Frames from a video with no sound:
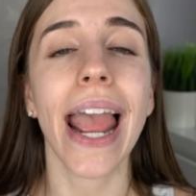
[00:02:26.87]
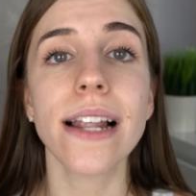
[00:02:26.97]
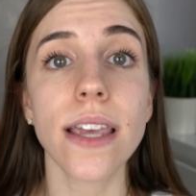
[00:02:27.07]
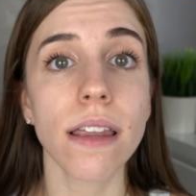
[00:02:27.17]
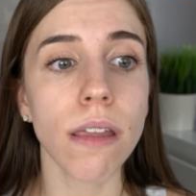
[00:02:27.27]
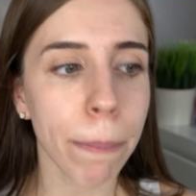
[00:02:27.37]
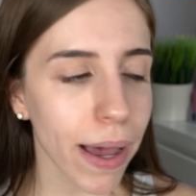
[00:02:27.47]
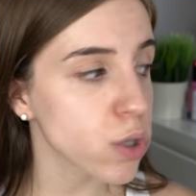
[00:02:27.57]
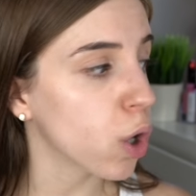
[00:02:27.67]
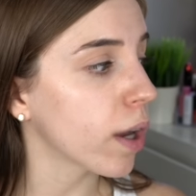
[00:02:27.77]
El siguiente
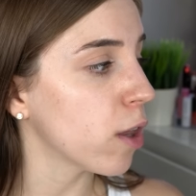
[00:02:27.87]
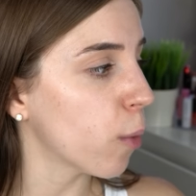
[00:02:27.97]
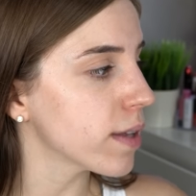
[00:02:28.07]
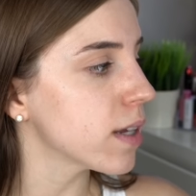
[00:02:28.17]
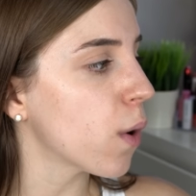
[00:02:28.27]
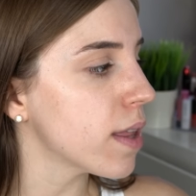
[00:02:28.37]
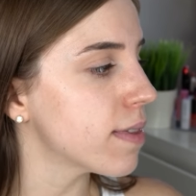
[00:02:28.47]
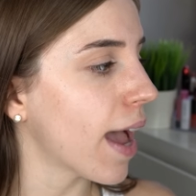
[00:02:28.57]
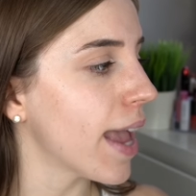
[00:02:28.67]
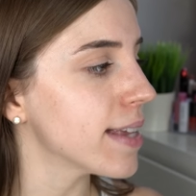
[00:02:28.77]
paso que yo voy a hacer
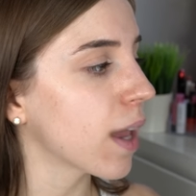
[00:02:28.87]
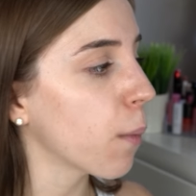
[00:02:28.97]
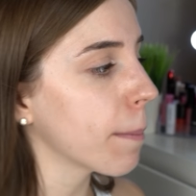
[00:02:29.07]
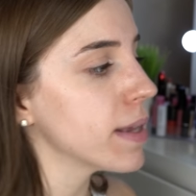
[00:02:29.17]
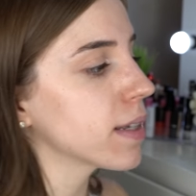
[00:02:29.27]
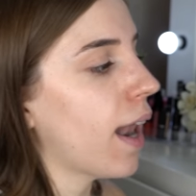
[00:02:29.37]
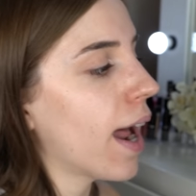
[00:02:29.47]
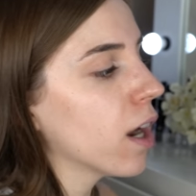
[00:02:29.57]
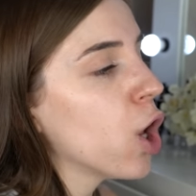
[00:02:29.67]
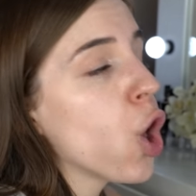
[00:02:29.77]
ahorita es que voy a
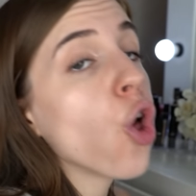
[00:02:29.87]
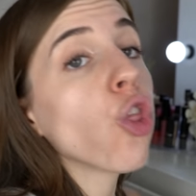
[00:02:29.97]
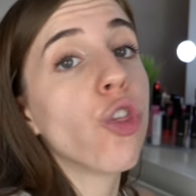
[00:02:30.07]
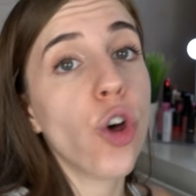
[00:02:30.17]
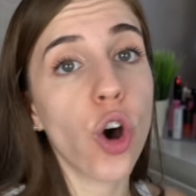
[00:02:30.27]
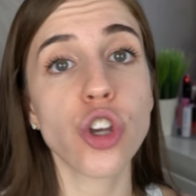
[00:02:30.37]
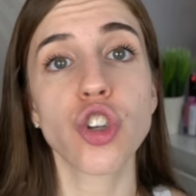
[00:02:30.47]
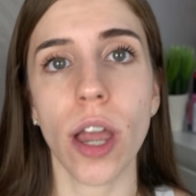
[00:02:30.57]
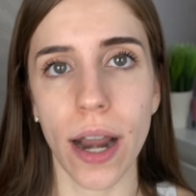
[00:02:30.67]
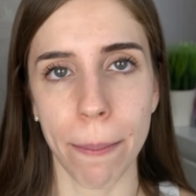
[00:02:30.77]
mezclar
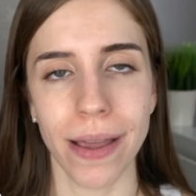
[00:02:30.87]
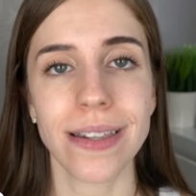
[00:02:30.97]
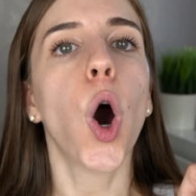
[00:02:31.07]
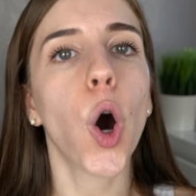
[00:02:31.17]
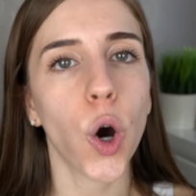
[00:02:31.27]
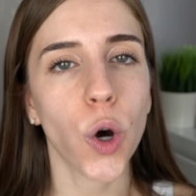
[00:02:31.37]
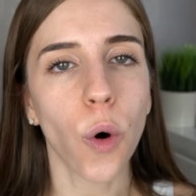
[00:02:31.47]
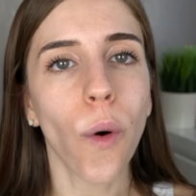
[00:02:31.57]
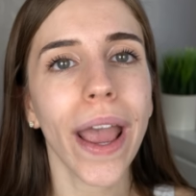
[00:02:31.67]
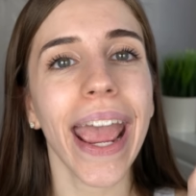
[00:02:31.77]
dos cremas.
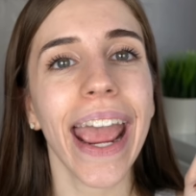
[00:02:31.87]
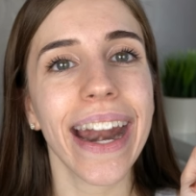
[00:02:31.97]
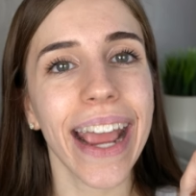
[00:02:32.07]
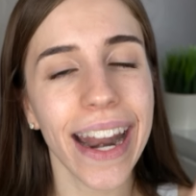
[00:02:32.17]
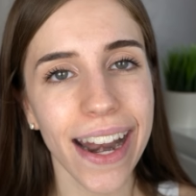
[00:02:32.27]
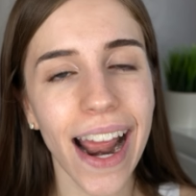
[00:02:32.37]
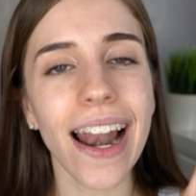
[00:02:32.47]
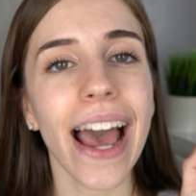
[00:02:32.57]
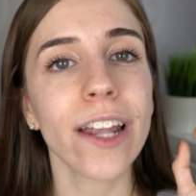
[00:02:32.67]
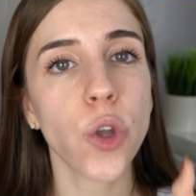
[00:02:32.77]
Ojo, en general
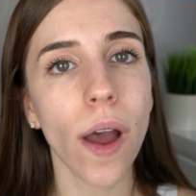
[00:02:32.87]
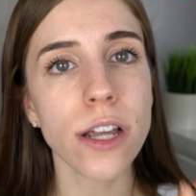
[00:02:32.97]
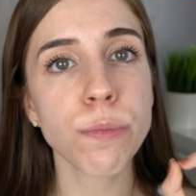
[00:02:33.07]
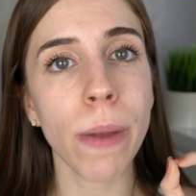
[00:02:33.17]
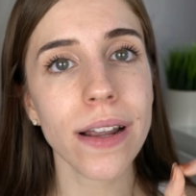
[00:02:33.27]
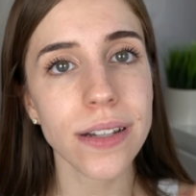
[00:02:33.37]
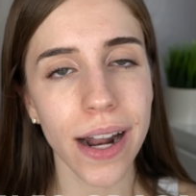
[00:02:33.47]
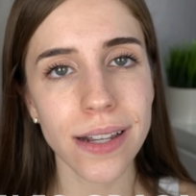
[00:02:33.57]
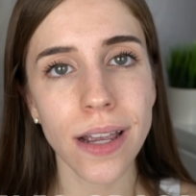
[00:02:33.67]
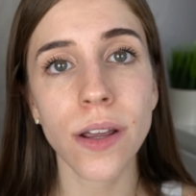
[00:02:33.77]
a todas las pieles
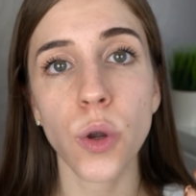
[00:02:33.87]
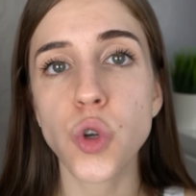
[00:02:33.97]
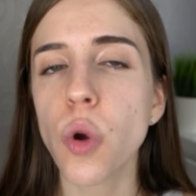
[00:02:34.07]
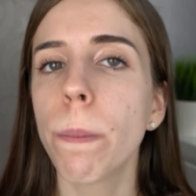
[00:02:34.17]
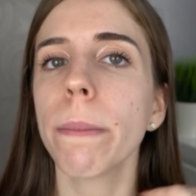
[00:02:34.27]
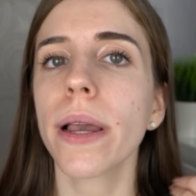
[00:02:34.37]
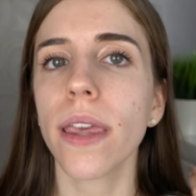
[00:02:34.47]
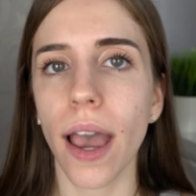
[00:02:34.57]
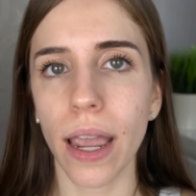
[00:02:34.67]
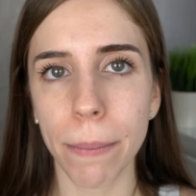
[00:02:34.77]
grasas se nos chupa el
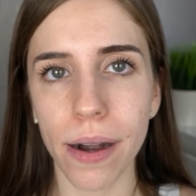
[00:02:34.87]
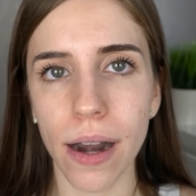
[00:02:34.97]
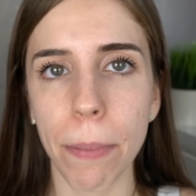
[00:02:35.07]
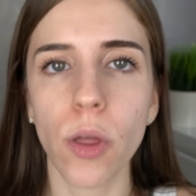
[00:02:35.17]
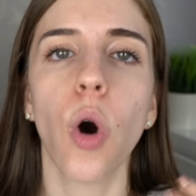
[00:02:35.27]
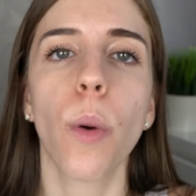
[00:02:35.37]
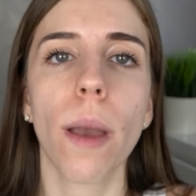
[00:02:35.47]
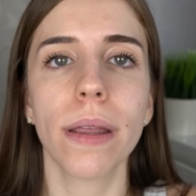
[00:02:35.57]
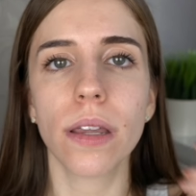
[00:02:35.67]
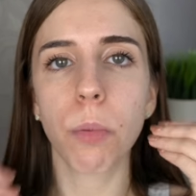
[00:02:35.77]
maquillaje más rápido,
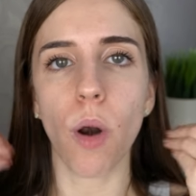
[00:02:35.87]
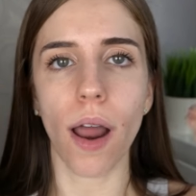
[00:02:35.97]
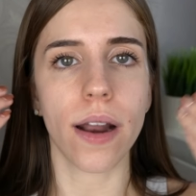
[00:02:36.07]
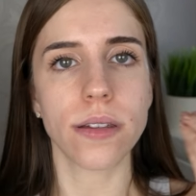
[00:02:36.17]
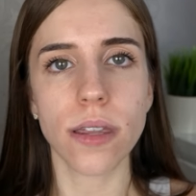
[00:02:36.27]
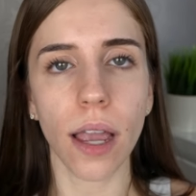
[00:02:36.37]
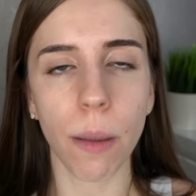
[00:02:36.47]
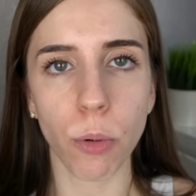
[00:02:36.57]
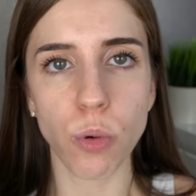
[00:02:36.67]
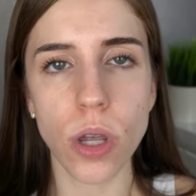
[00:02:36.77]
obviamente por la grasita que
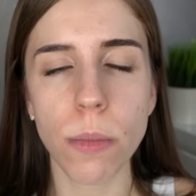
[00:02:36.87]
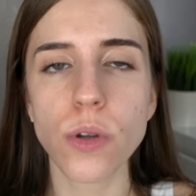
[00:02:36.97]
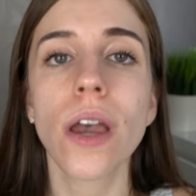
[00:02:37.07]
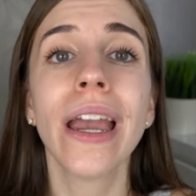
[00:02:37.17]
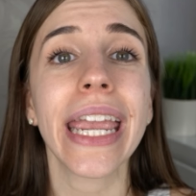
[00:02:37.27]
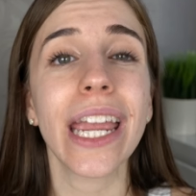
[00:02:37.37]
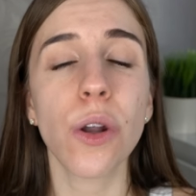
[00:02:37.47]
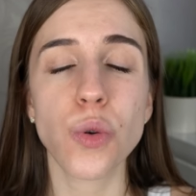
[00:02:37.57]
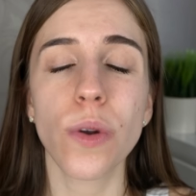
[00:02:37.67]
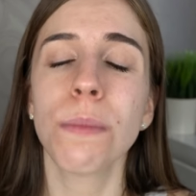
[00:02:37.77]
producimos y
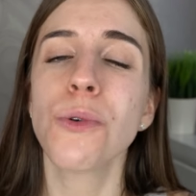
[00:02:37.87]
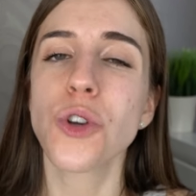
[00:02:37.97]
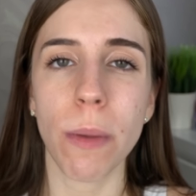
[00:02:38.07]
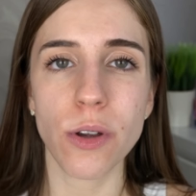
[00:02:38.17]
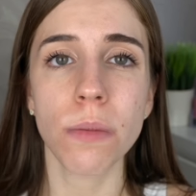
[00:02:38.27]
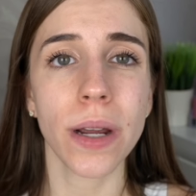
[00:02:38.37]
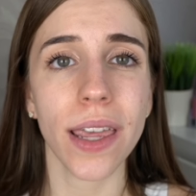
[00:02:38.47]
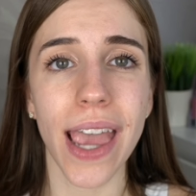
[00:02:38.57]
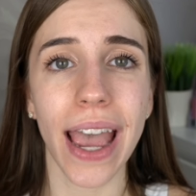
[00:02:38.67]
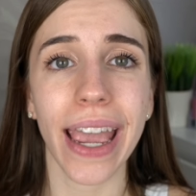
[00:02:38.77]
nos dura mucho menos el
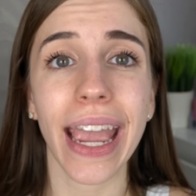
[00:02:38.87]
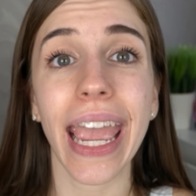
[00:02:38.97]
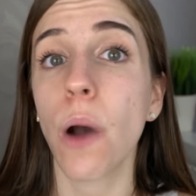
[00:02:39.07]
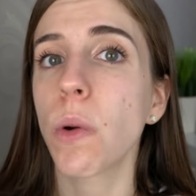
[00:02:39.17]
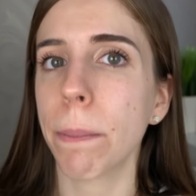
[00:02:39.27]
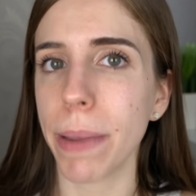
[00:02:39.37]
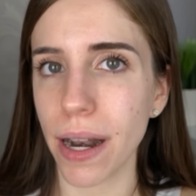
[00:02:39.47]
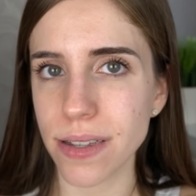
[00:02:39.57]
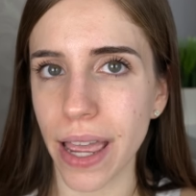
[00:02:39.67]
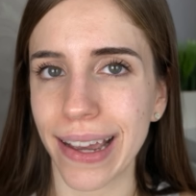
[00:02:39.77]
maquillaje que a una
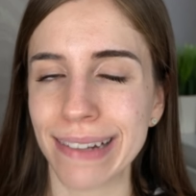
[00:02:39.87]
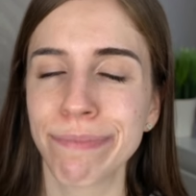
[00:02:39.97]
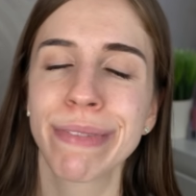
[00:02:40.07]
piel seca.